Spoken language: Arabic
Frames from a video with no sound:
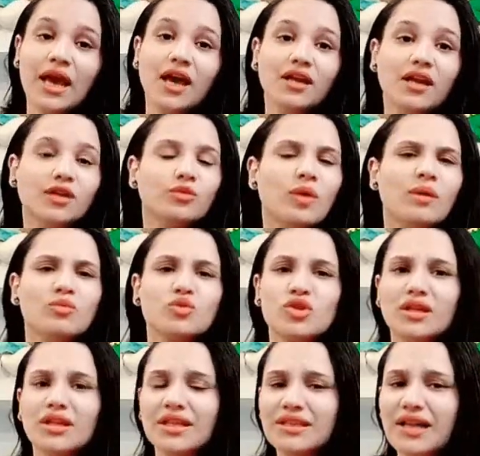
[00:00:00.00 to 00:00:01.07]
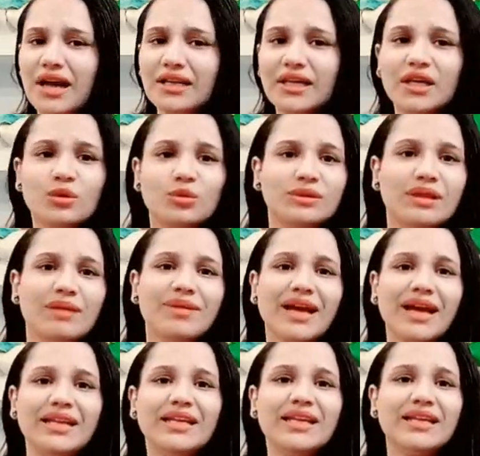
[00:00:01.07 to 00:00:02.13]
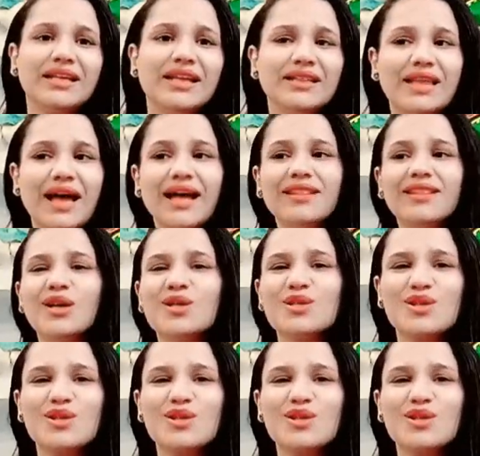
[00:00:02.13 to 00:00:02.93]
الاضواء مسلطه عليك وده بيخليك ان انت عندك